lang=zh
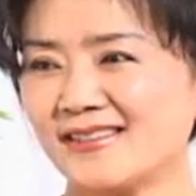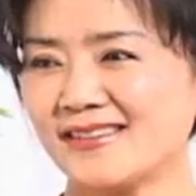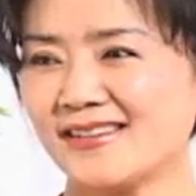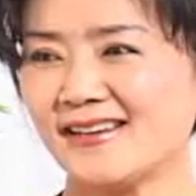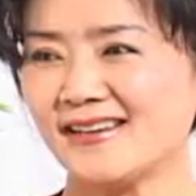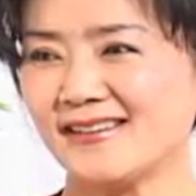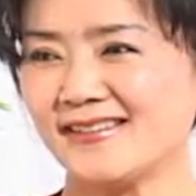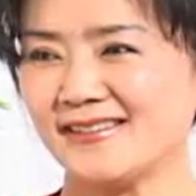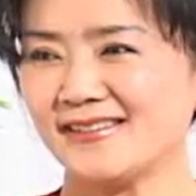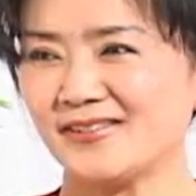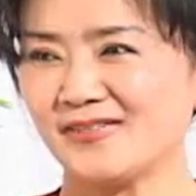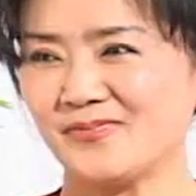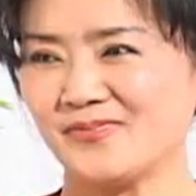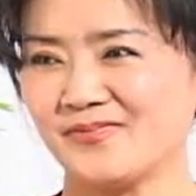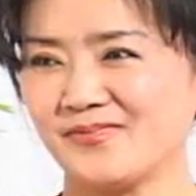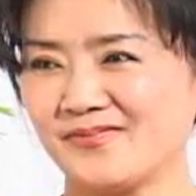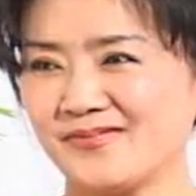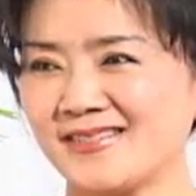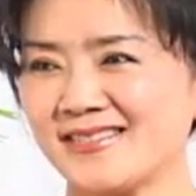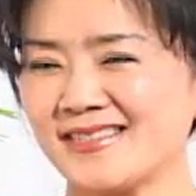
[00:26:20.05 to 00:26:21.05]
那
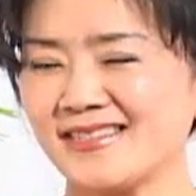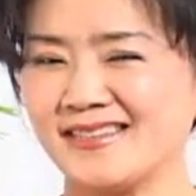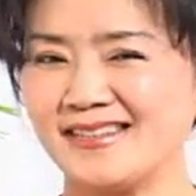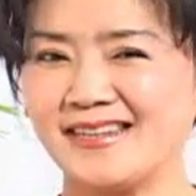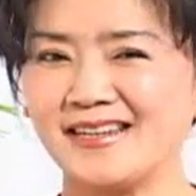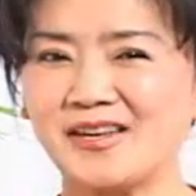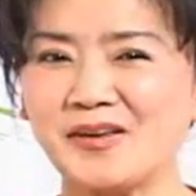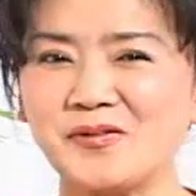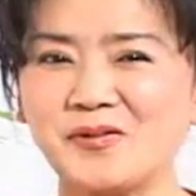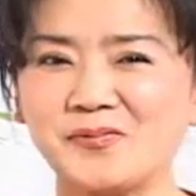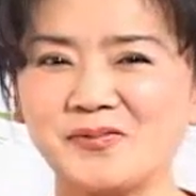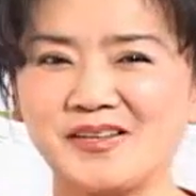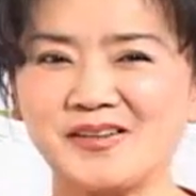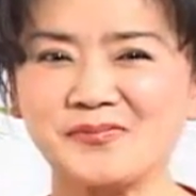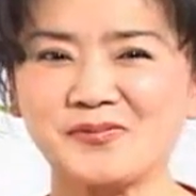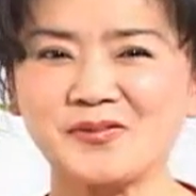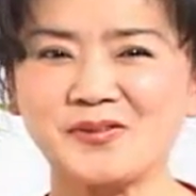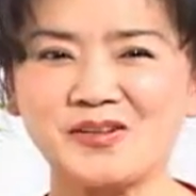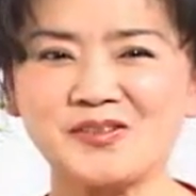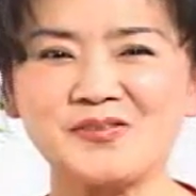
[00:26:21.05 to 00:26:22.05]
请您给我们的
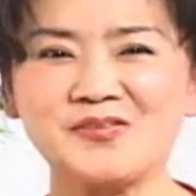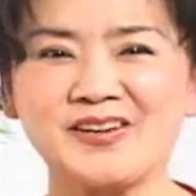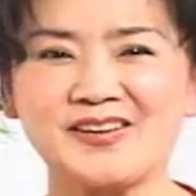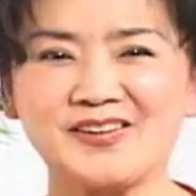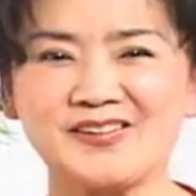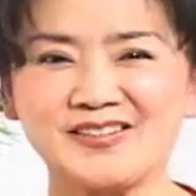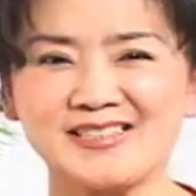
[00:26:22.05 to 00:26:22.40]
观众朋友